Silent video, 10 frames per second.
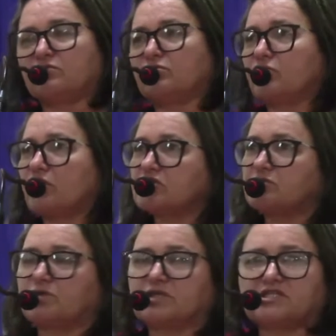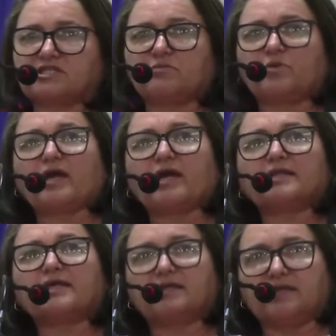no nosso município a
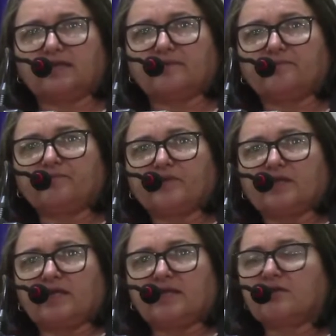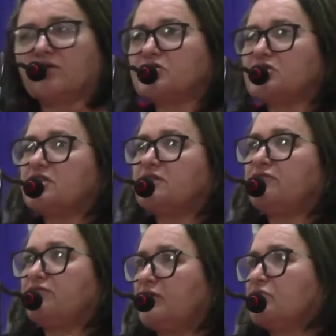cada dia. Então a gente
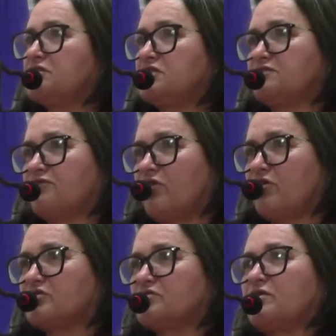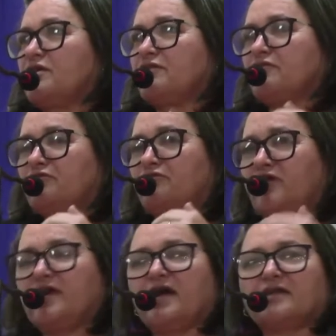vê os esforços,
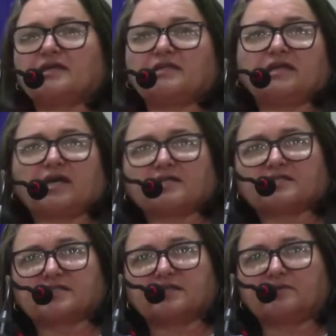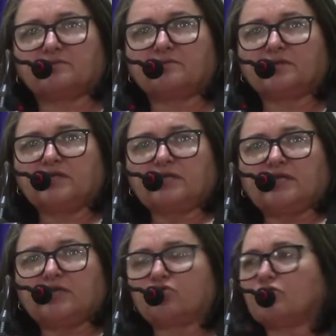vê a dedicação
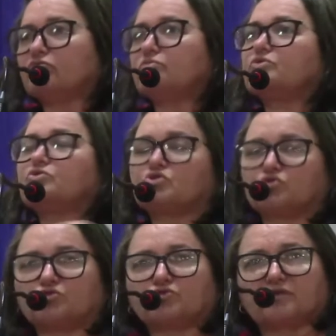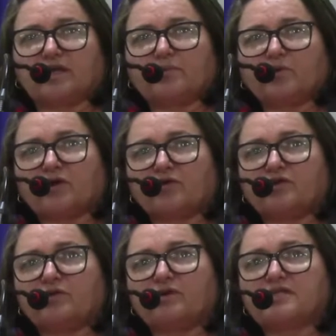e todo mundo junto, né? Porque eu
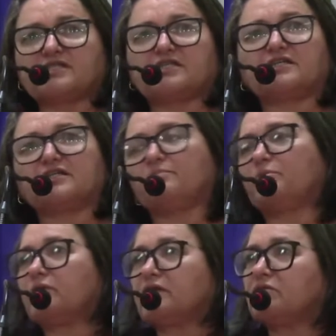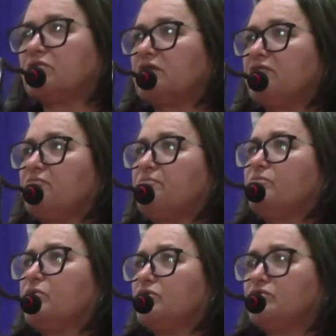digo, esse ano de político tem
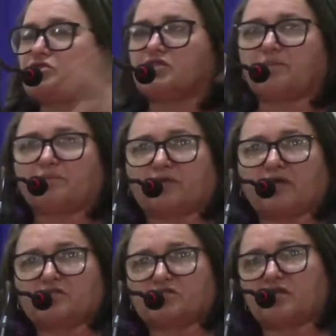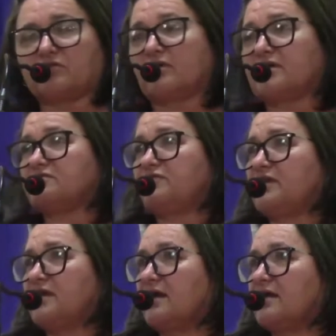muitos deputados estaduais e
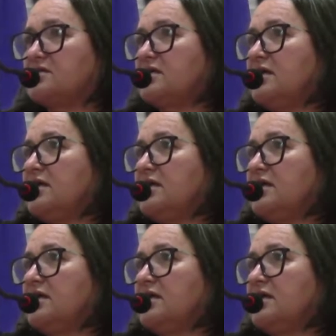federais